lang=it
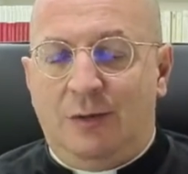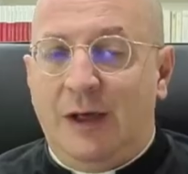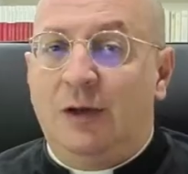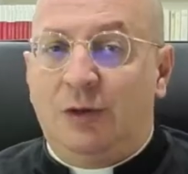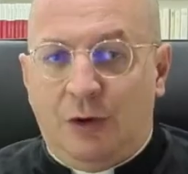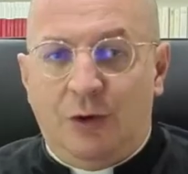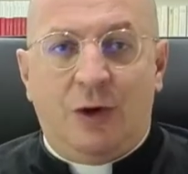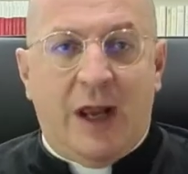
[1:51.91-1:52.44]
Ve ne
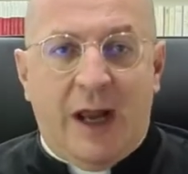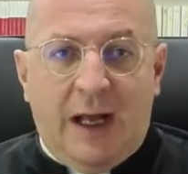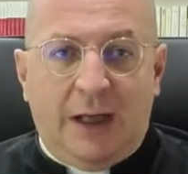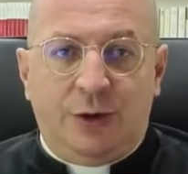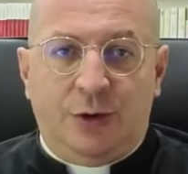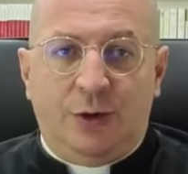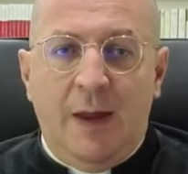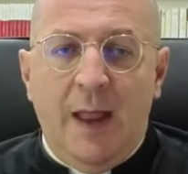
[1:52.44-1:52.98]
sono
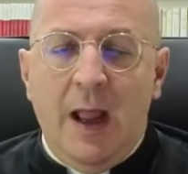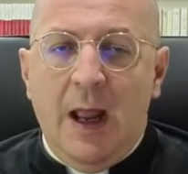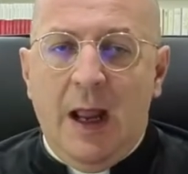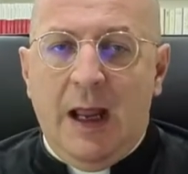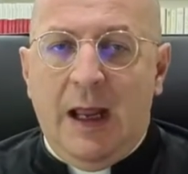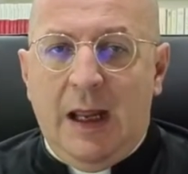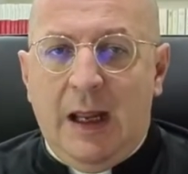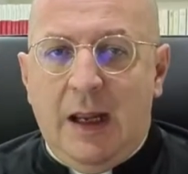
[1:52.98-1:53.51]
grato,
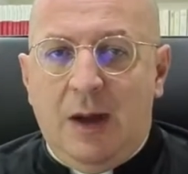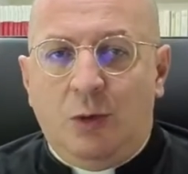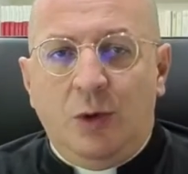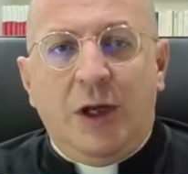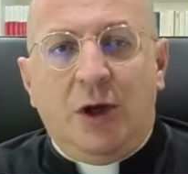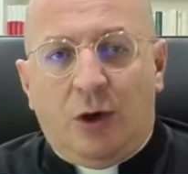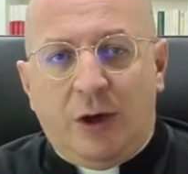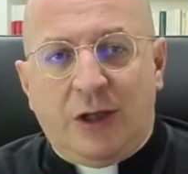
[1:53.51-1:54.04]
è, è un
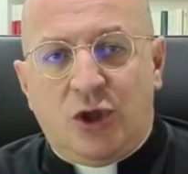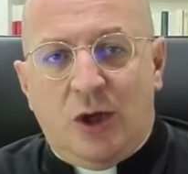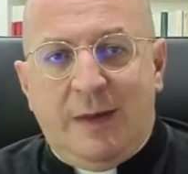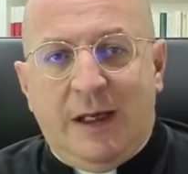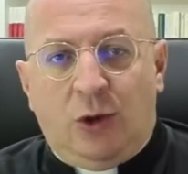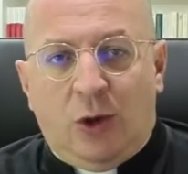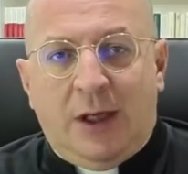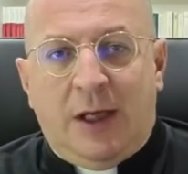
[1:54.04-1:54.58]

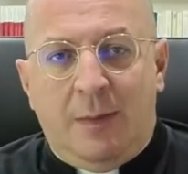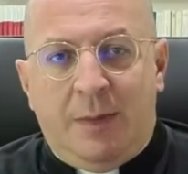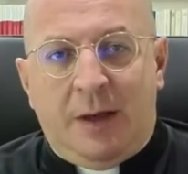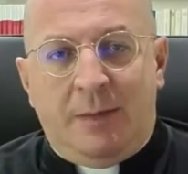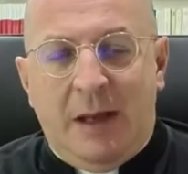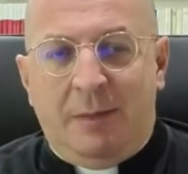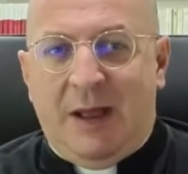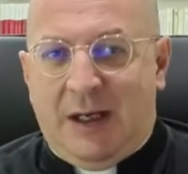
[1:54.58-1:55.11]
incoraggiamento anche per
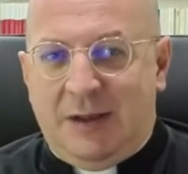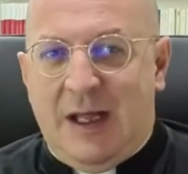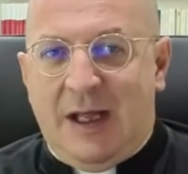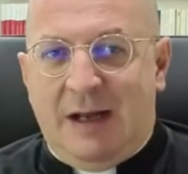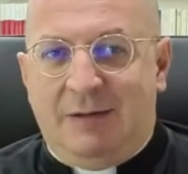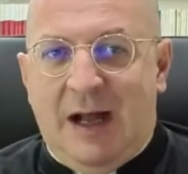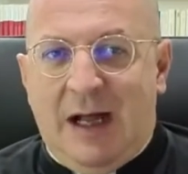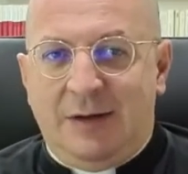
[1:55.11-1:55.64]
me per
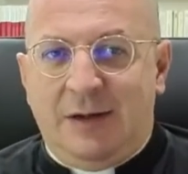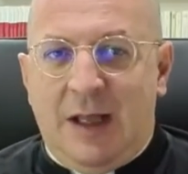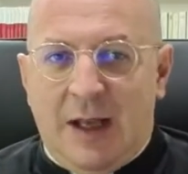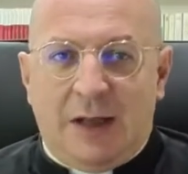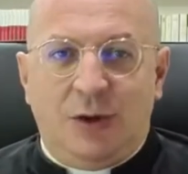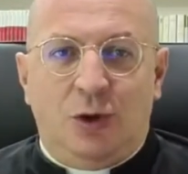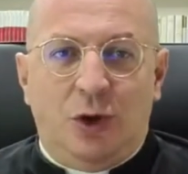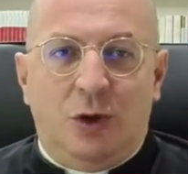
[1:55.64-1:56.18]
andare avanti e
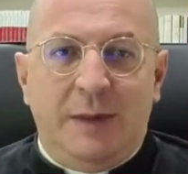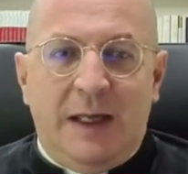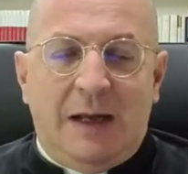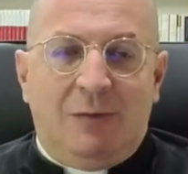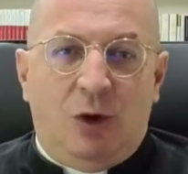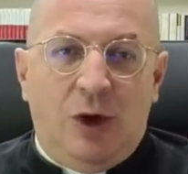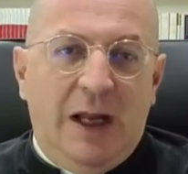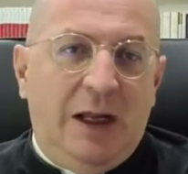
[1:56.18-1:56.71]
Radio Domina
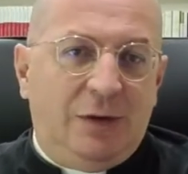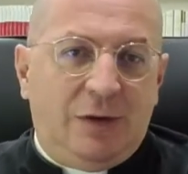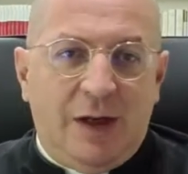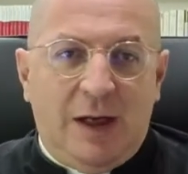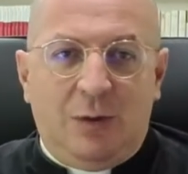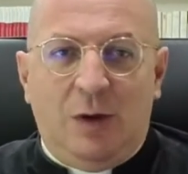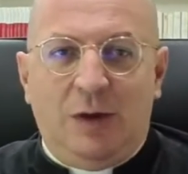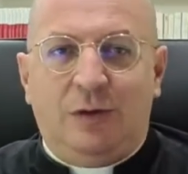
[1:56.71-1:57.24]
vuole
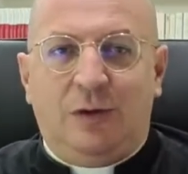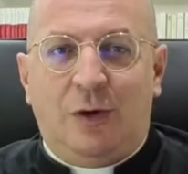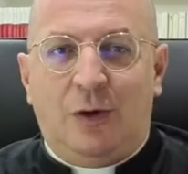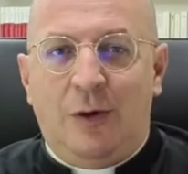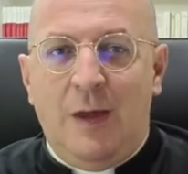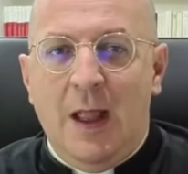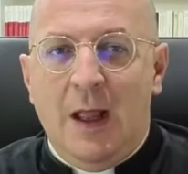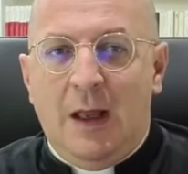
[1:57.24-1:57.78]
essere
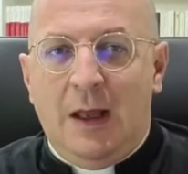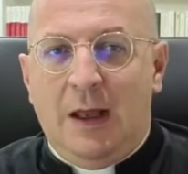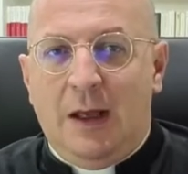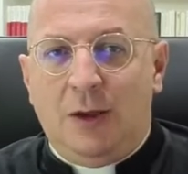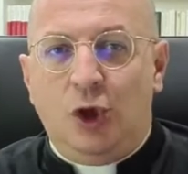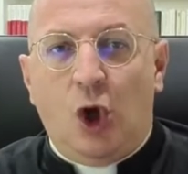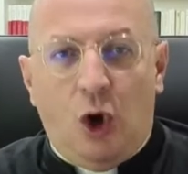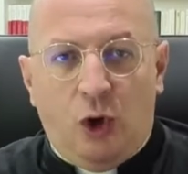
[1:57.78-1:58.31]
questo
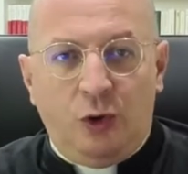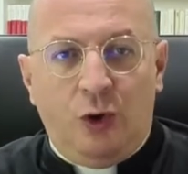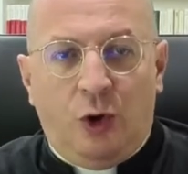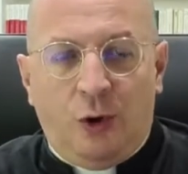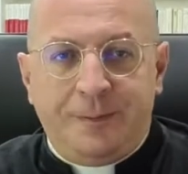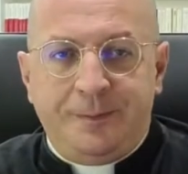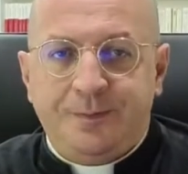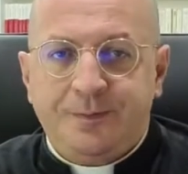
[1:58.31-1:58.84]
eh,
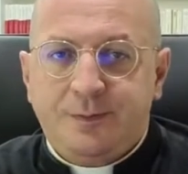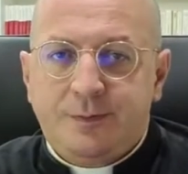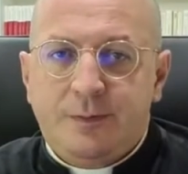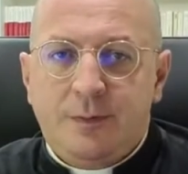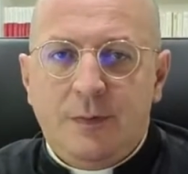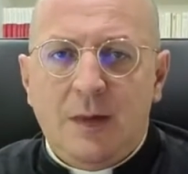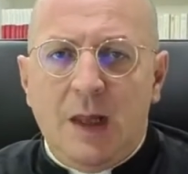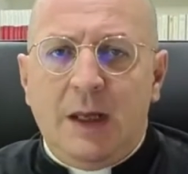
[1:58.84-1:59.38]
dono
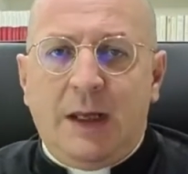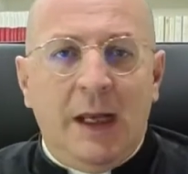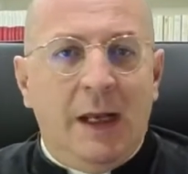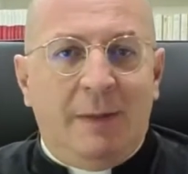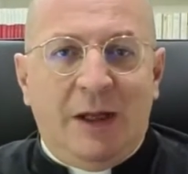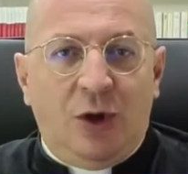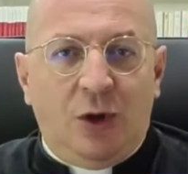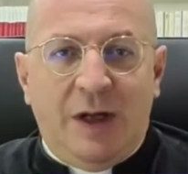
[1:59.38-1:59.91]
che la
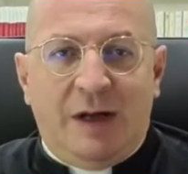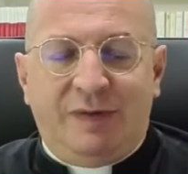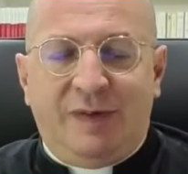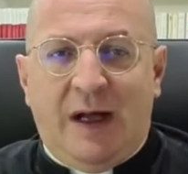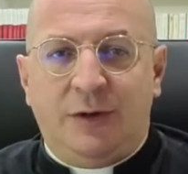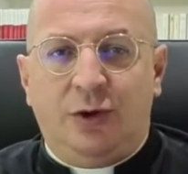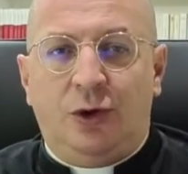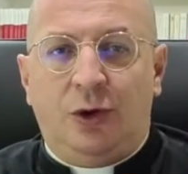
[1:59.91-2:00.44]
Madonna ha
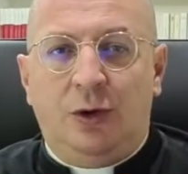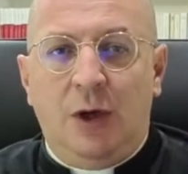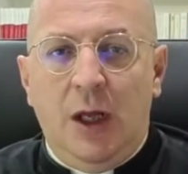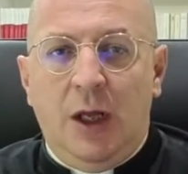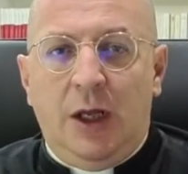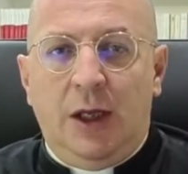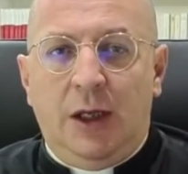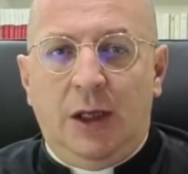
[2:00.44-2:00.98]
fatto
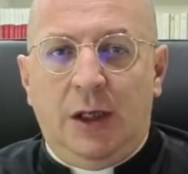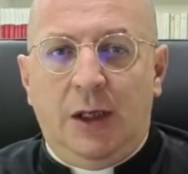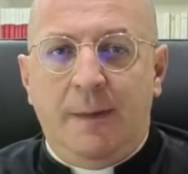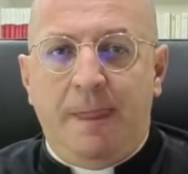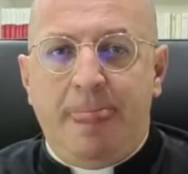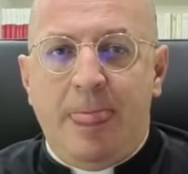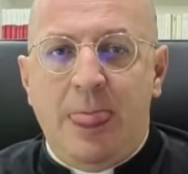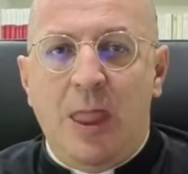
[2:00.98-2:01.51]

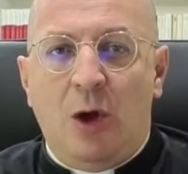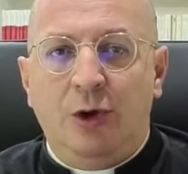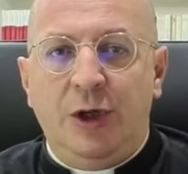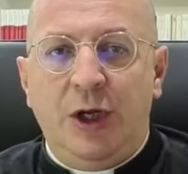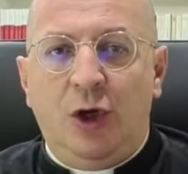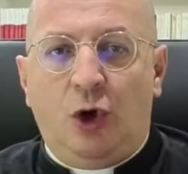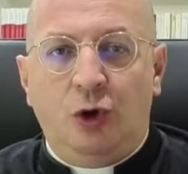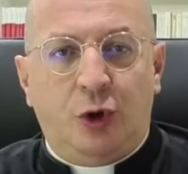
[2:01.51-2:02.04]
eh, non,
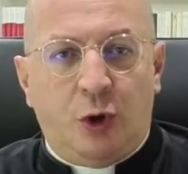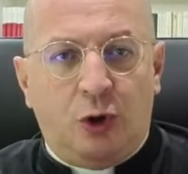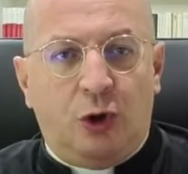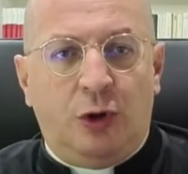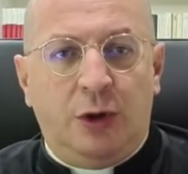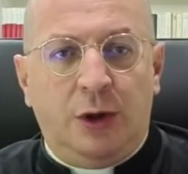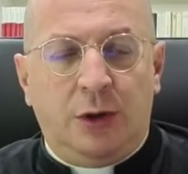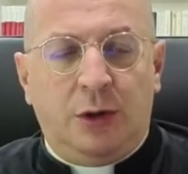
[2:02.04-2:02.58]
in
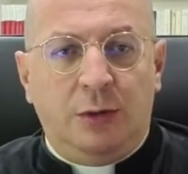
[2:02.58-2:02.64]
contro, eh,